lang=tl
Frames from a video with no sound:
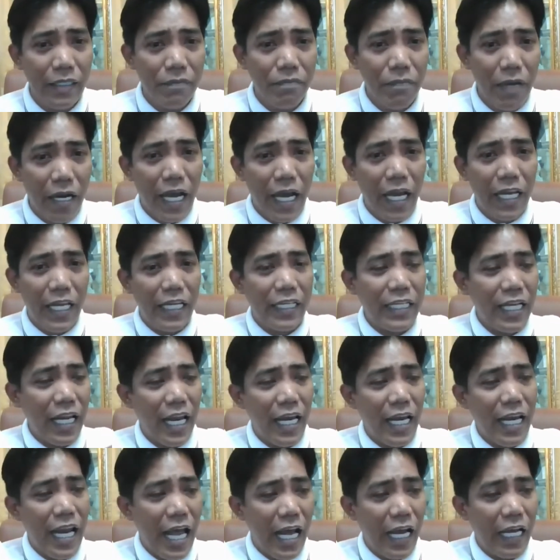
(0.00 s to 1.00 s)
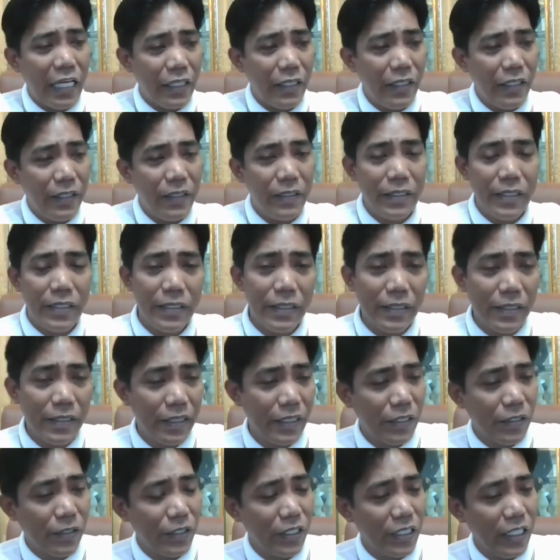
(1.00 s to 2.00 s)
Magaling na lalaki to.
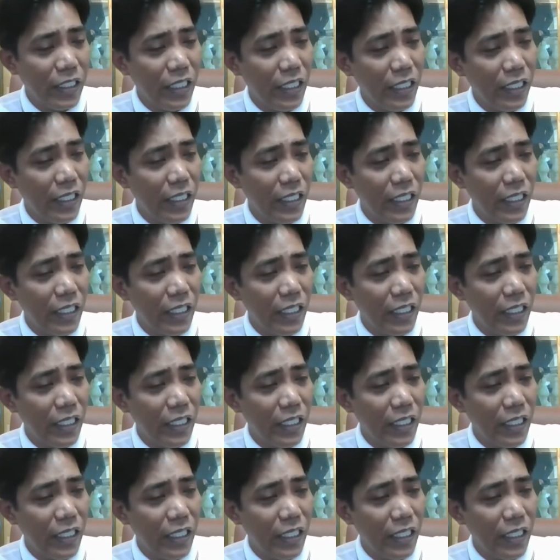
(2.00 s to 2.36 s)
Ito si